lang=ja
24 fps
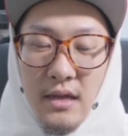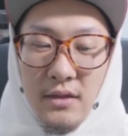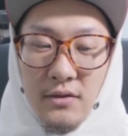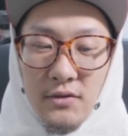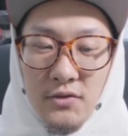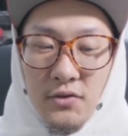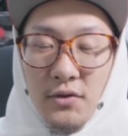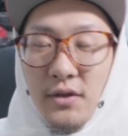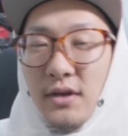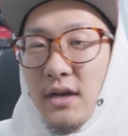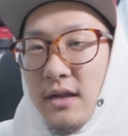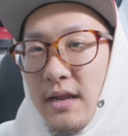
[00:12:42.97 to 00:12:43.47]

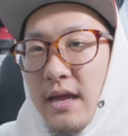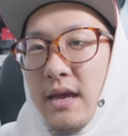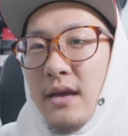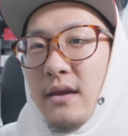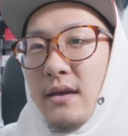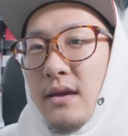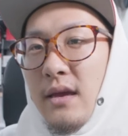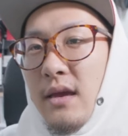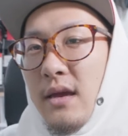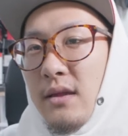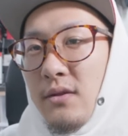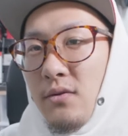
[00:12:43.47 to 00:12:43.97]
それがね、
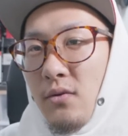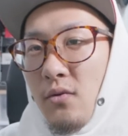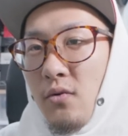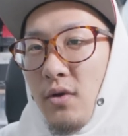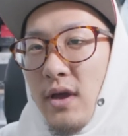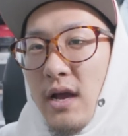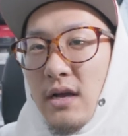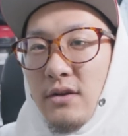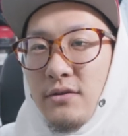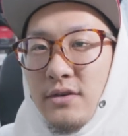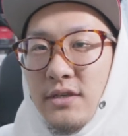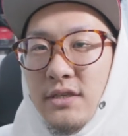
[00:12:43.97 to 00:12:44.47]

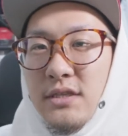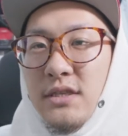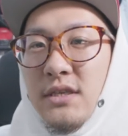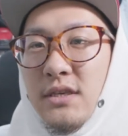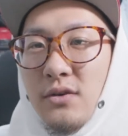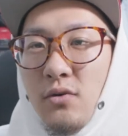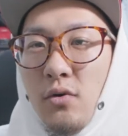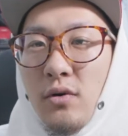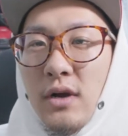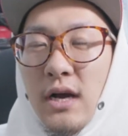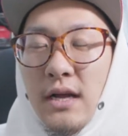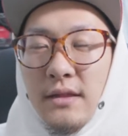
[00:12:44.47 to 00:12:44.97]

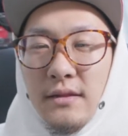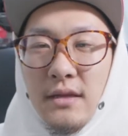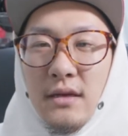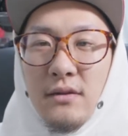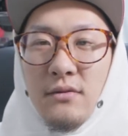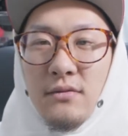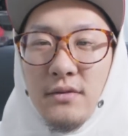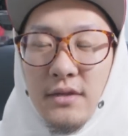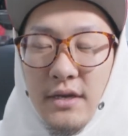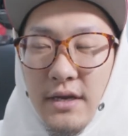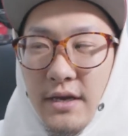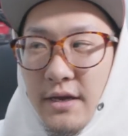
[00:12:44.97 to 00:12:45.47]
501互換な
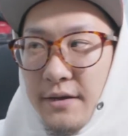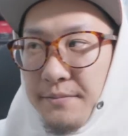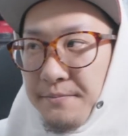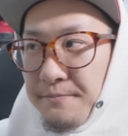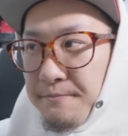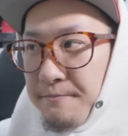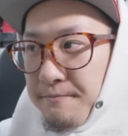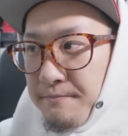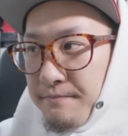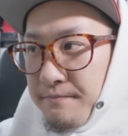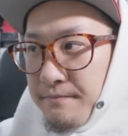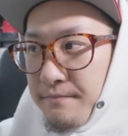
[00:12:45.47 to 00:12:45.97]
ので、
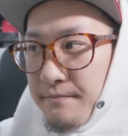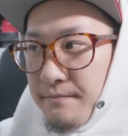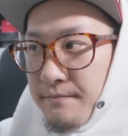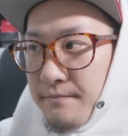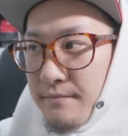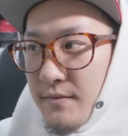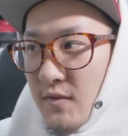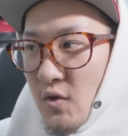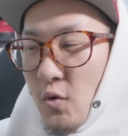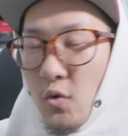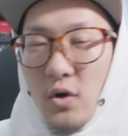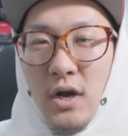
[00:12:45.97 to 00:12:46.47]

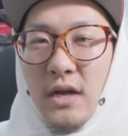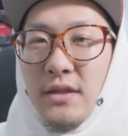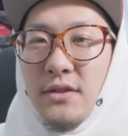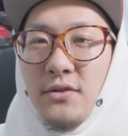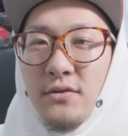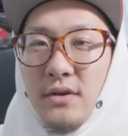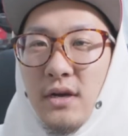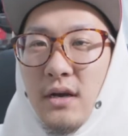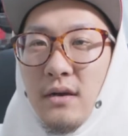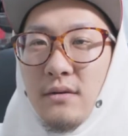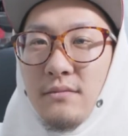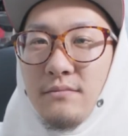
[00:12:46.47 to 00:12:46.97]
互換っ
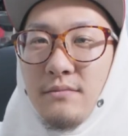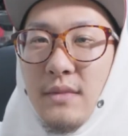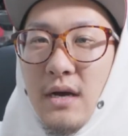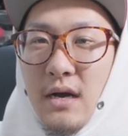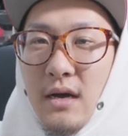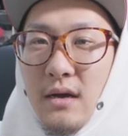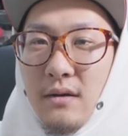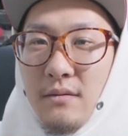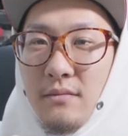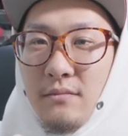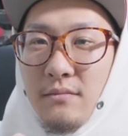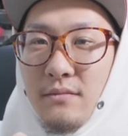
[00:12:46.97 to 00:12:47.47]
ていうか
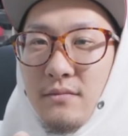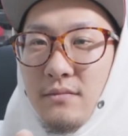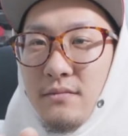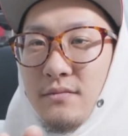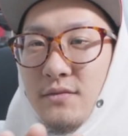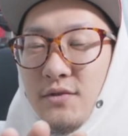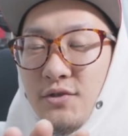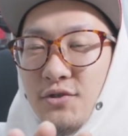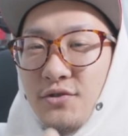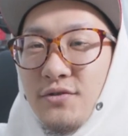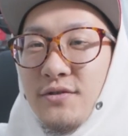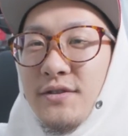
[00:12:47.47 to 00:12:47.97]

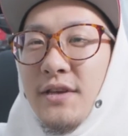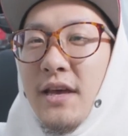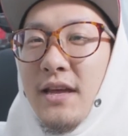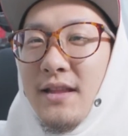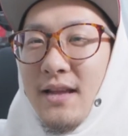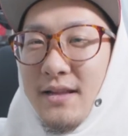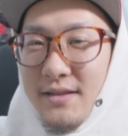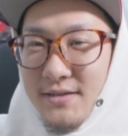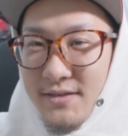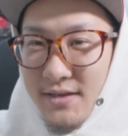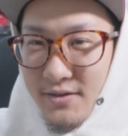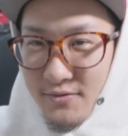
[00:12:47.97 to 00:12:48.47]
純正
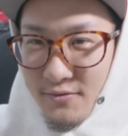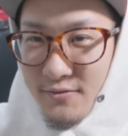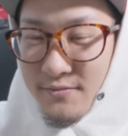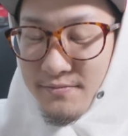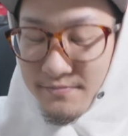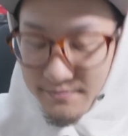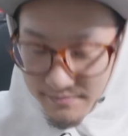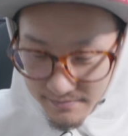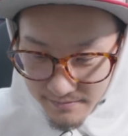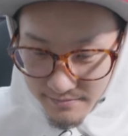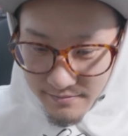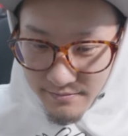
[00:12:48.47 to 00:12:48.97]
なんですけ
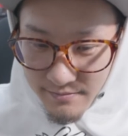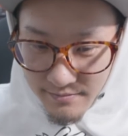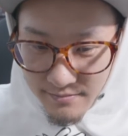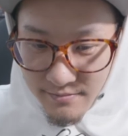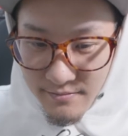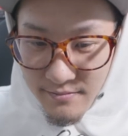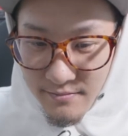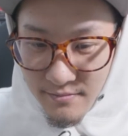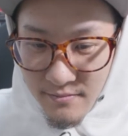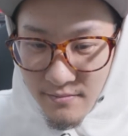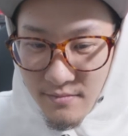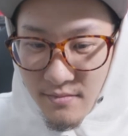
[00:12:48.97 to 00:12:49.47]

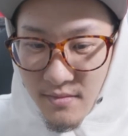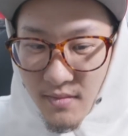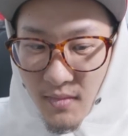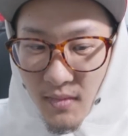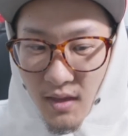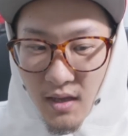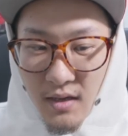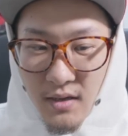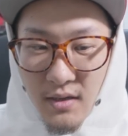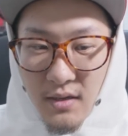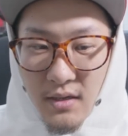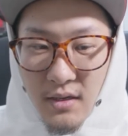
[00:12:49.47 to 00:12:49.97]

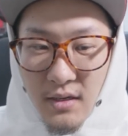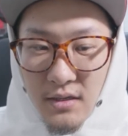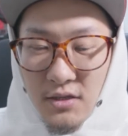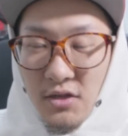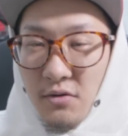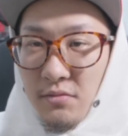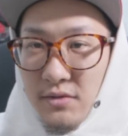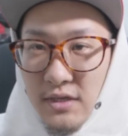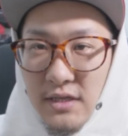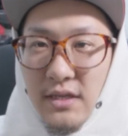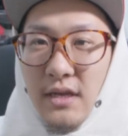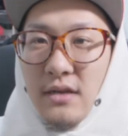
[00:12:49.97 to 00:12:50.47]
どっ
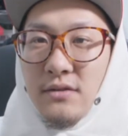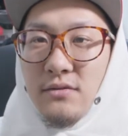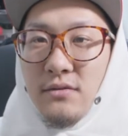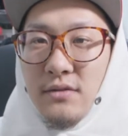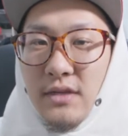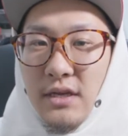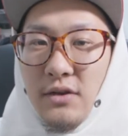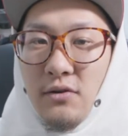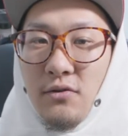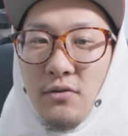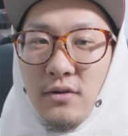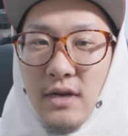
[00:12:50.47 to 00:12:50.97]
ていうのも出てるの
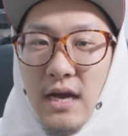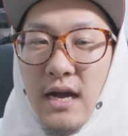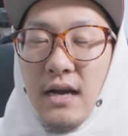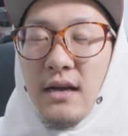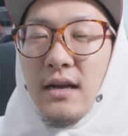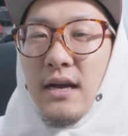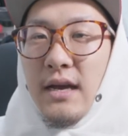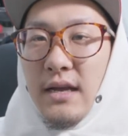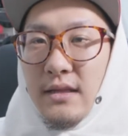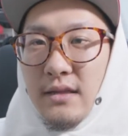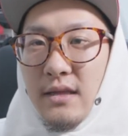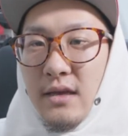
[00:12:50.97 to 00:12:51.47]
で、いろいろ
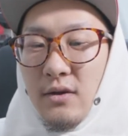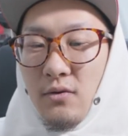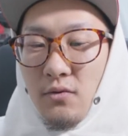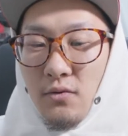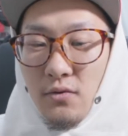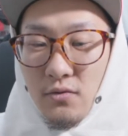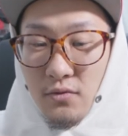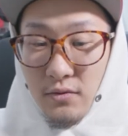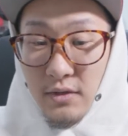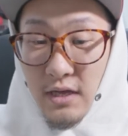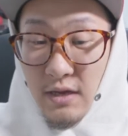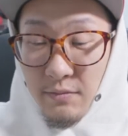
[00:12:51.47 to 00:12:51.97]
考えて、こ
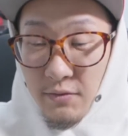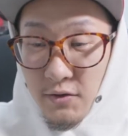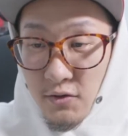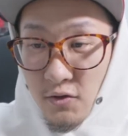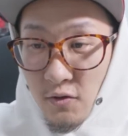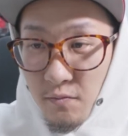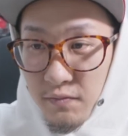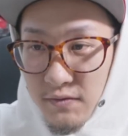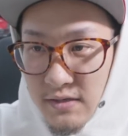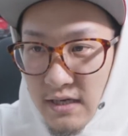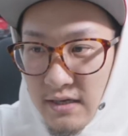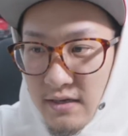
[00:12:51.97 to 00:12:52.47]
の
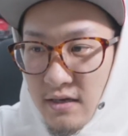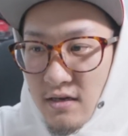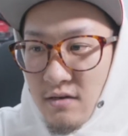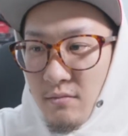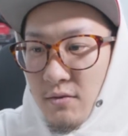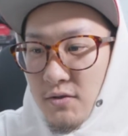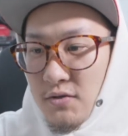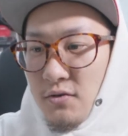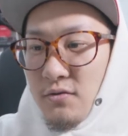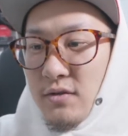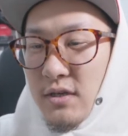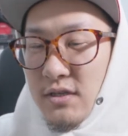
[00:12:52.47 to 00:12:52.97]
テーブルトップ三脚
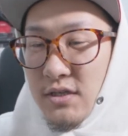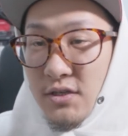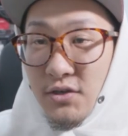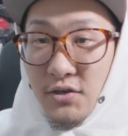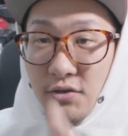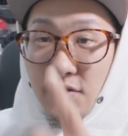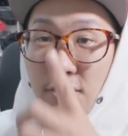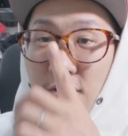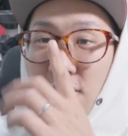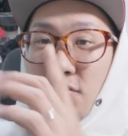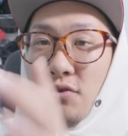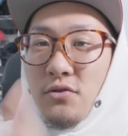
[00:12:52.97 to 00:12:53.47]
もそうだし、
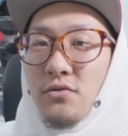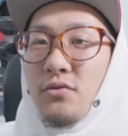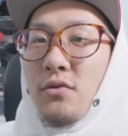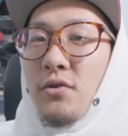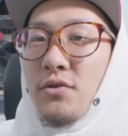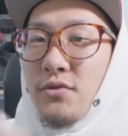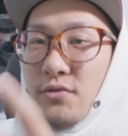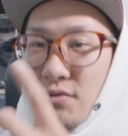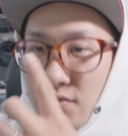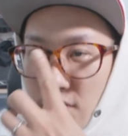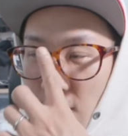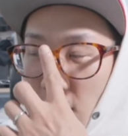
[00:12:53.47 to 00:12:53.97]
究極
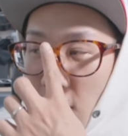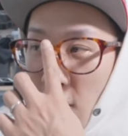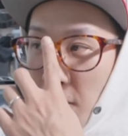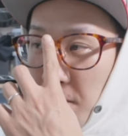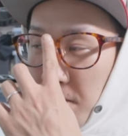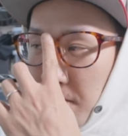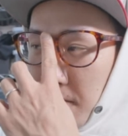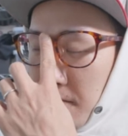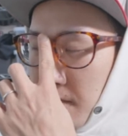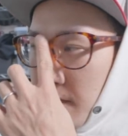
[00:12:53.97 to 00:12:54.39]
を言うと、